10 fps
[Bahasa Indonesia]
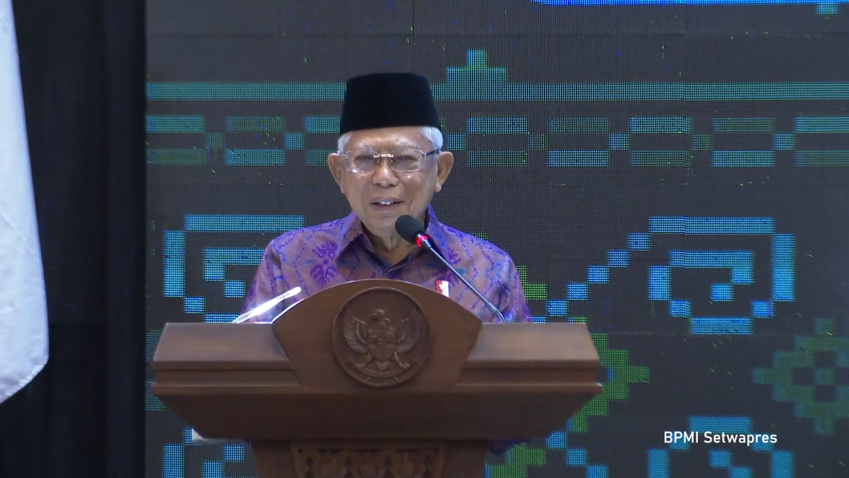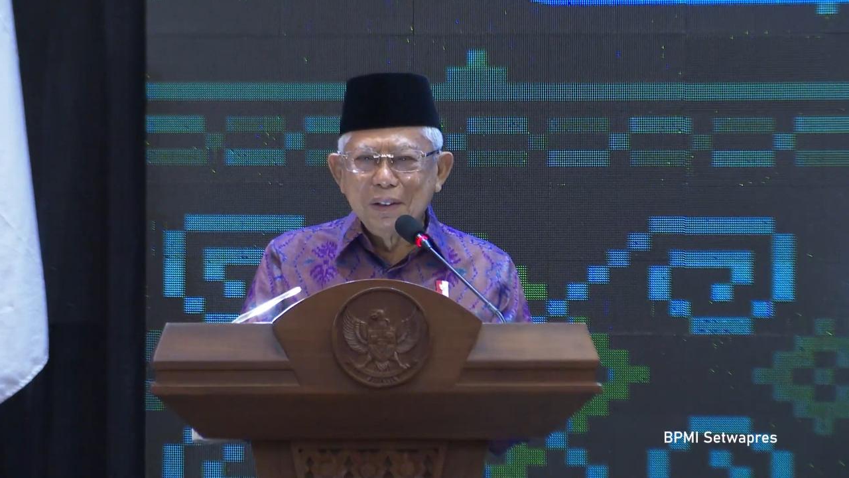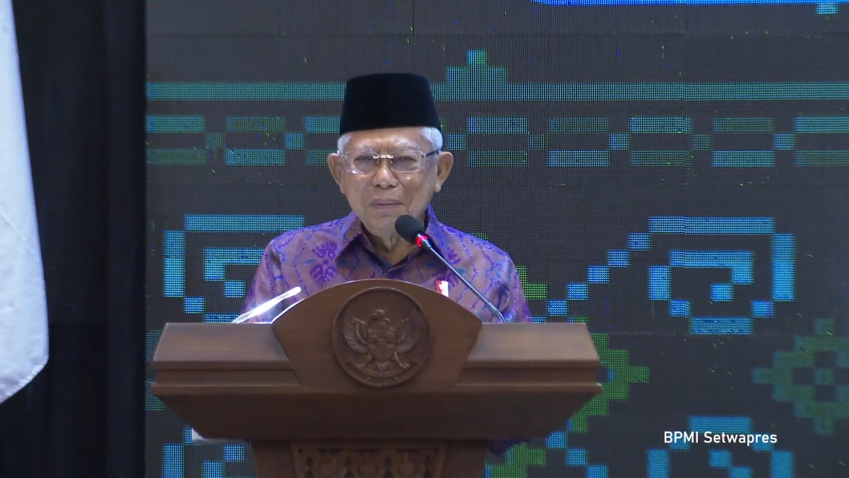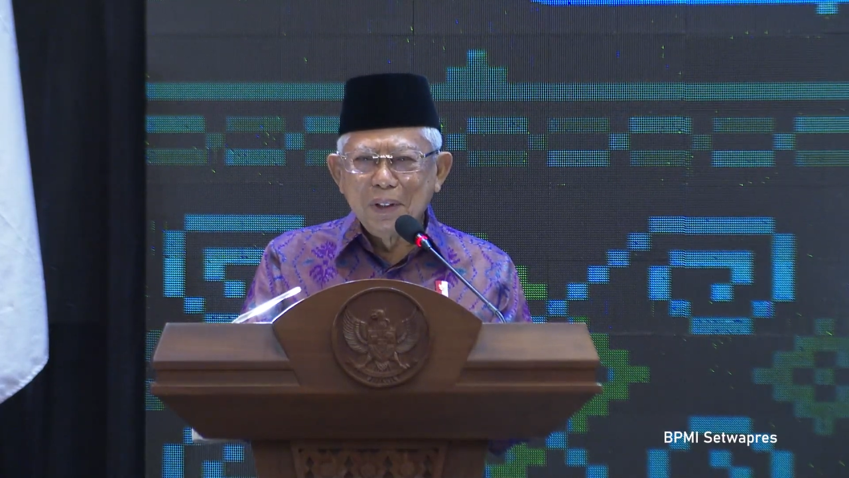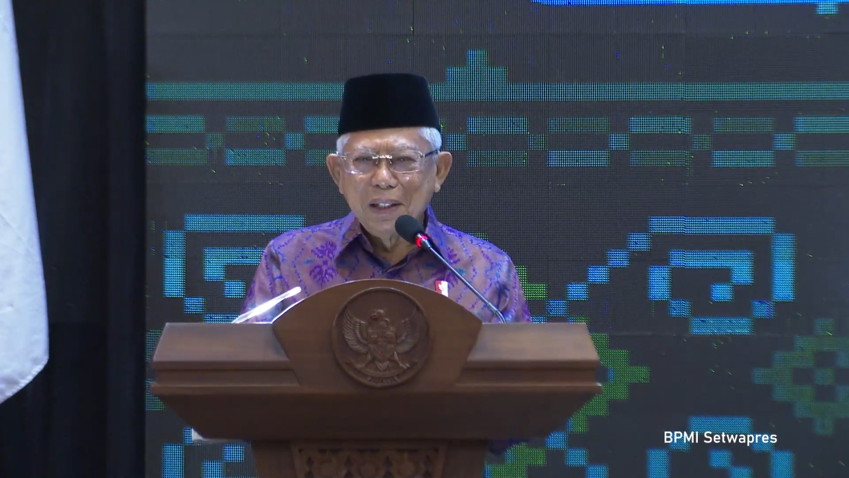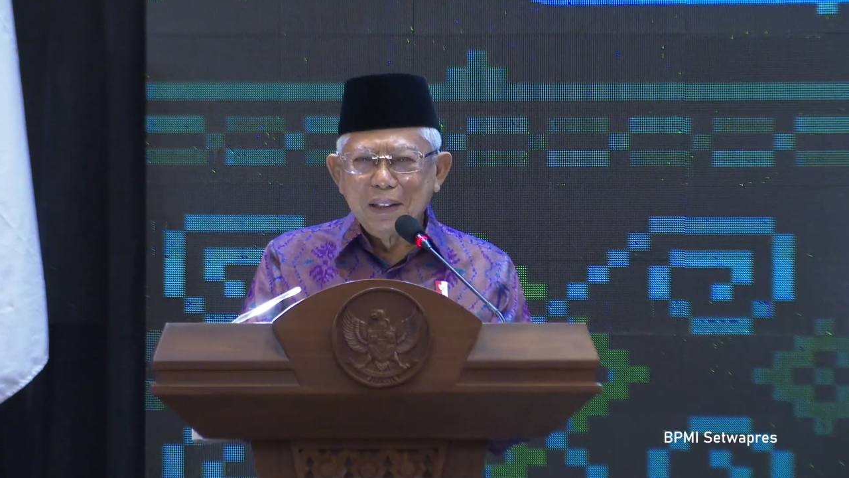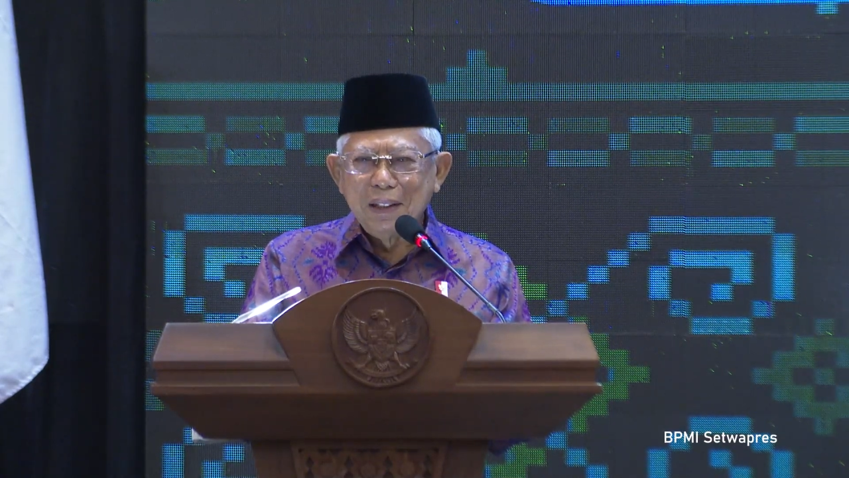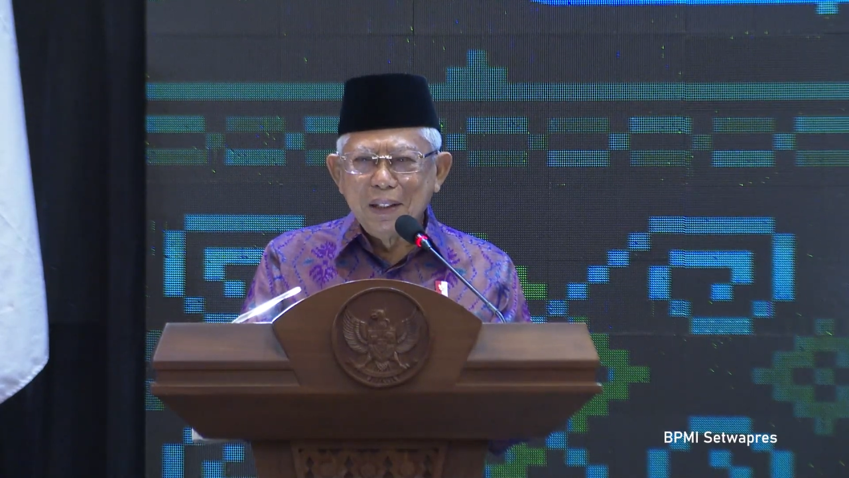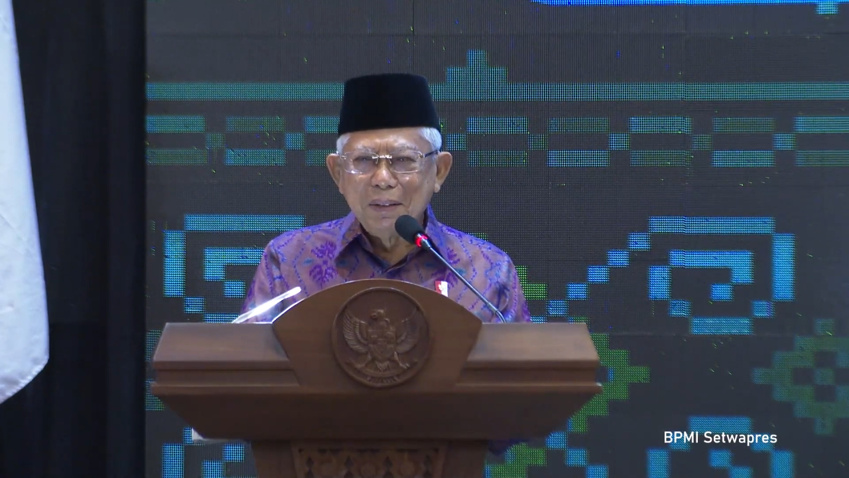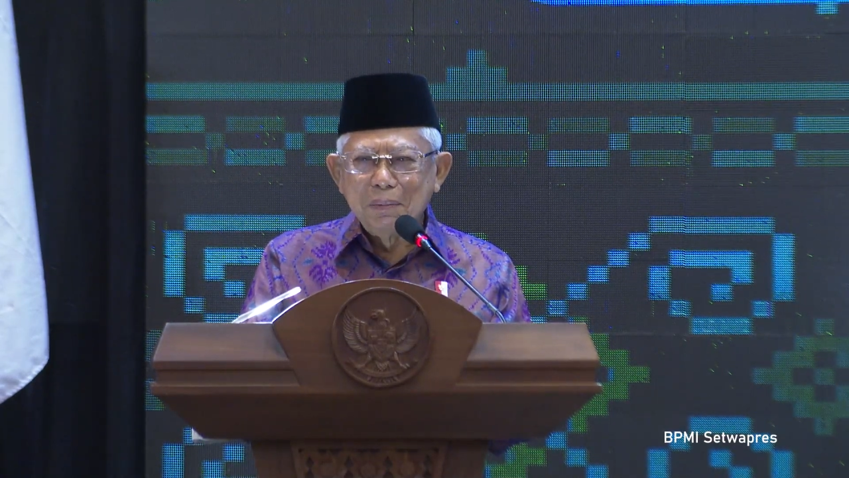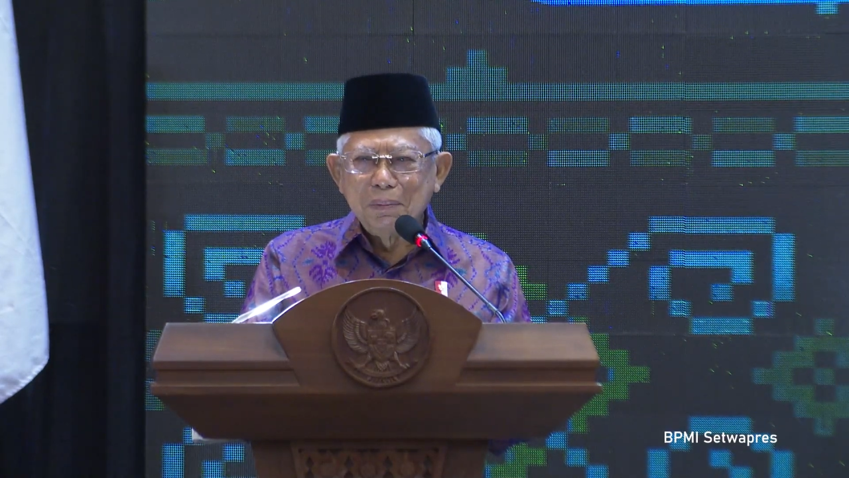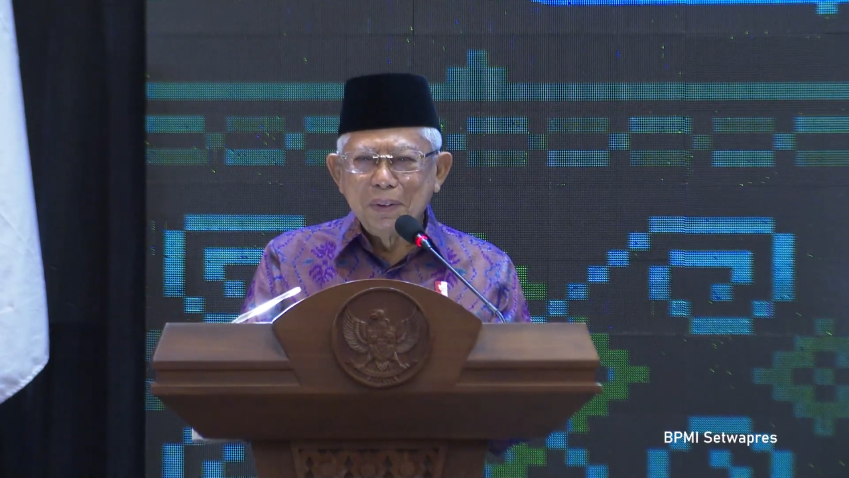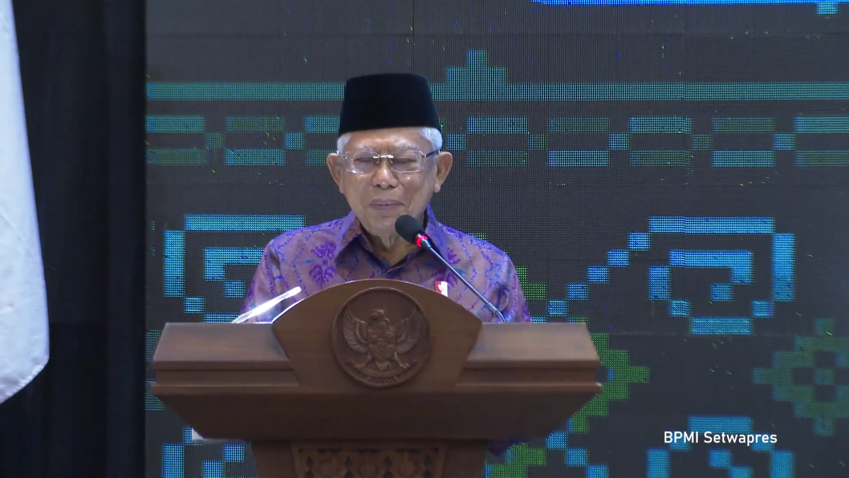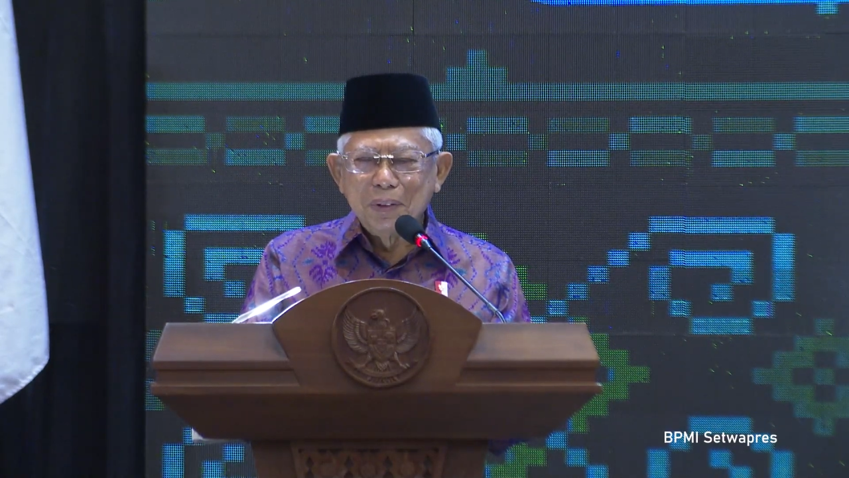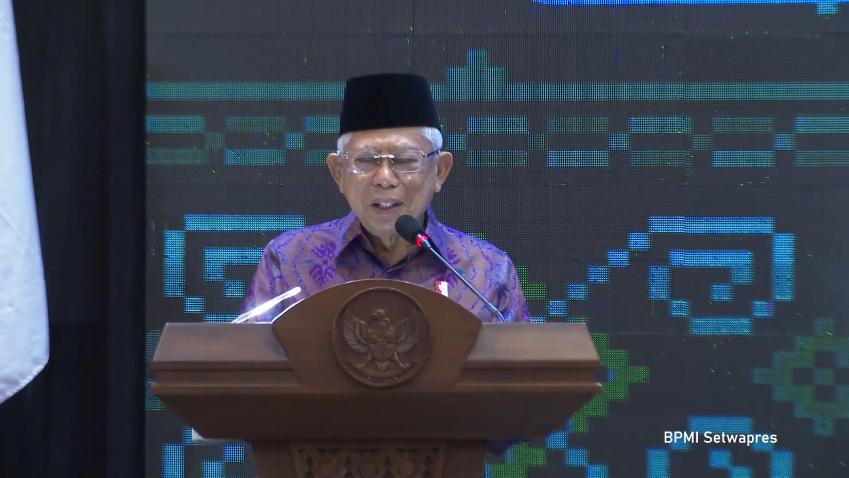supaya ini
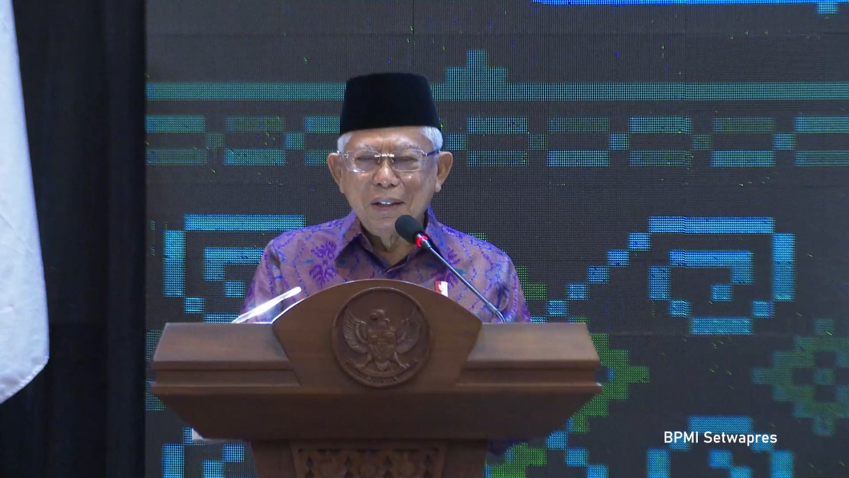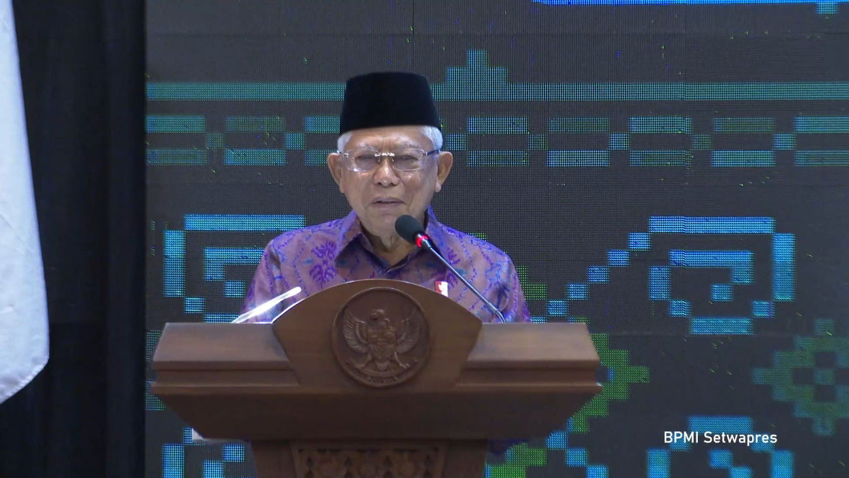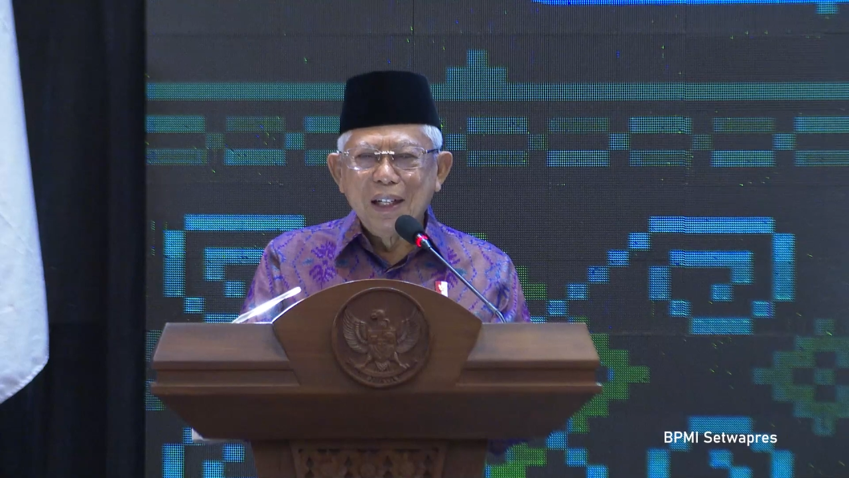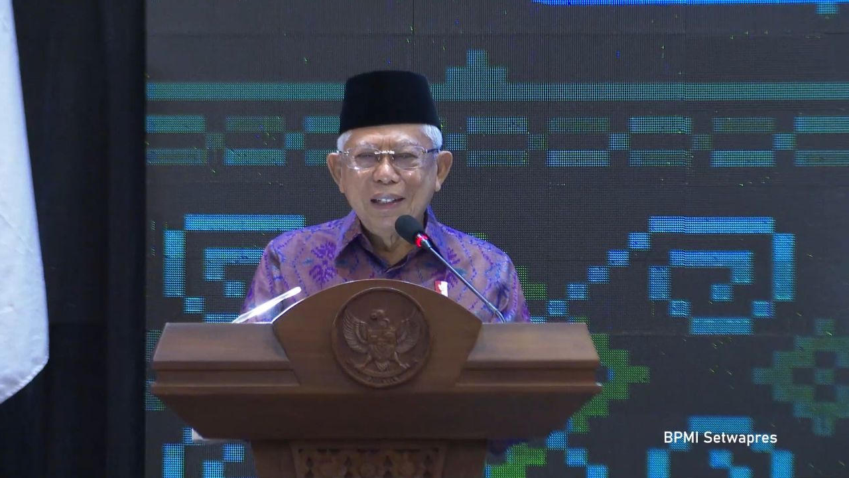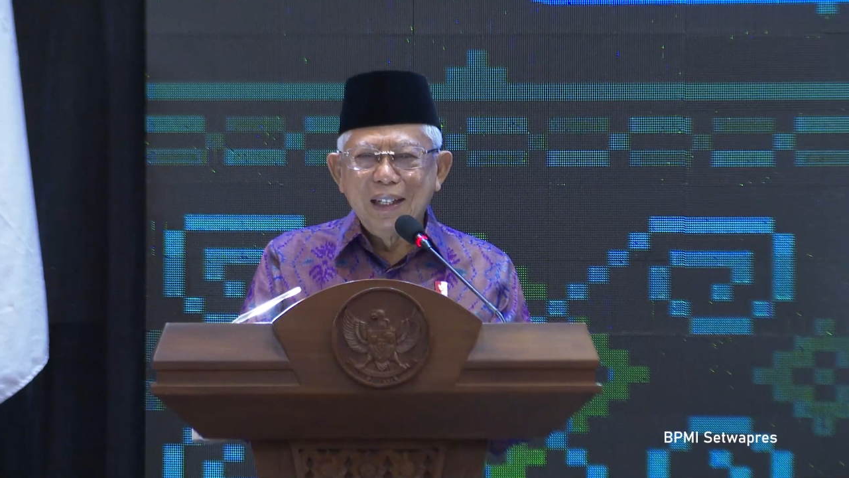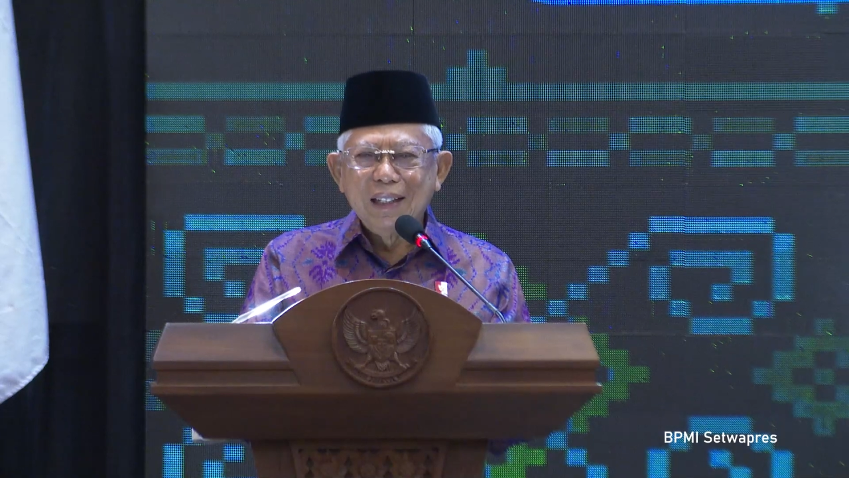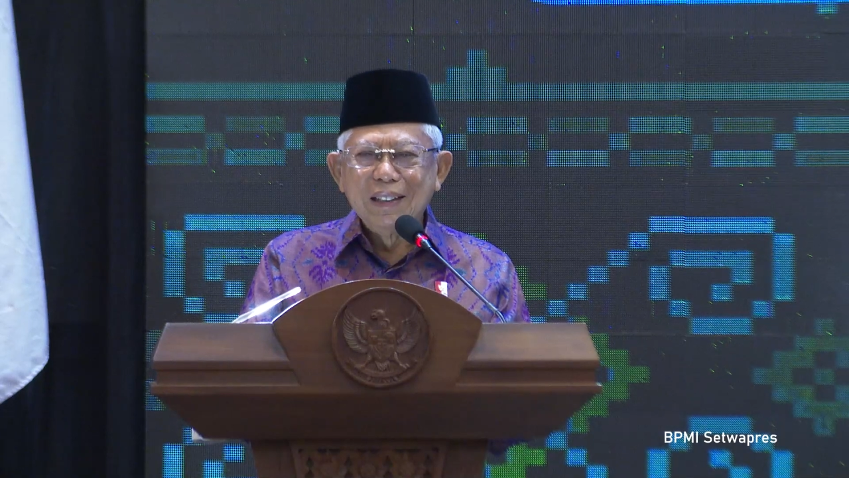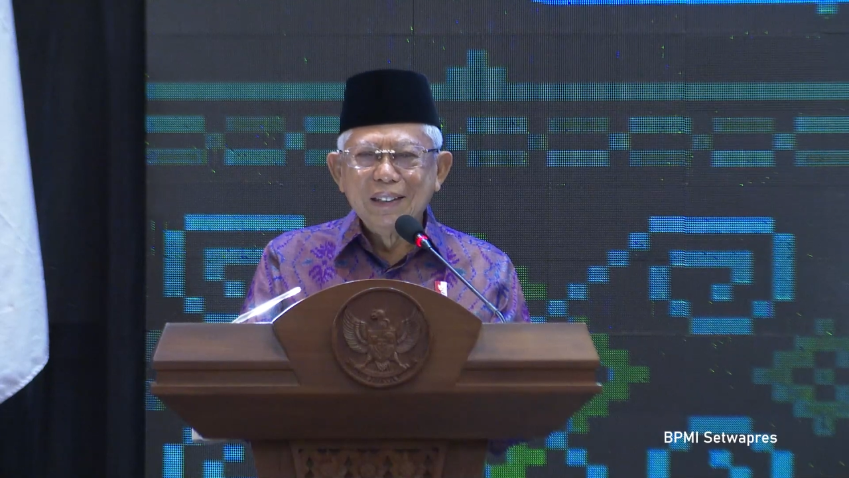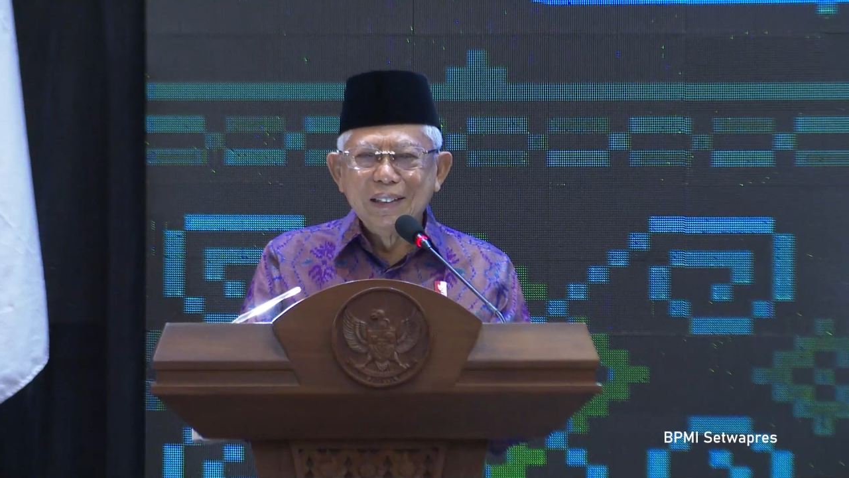memerlukan wadah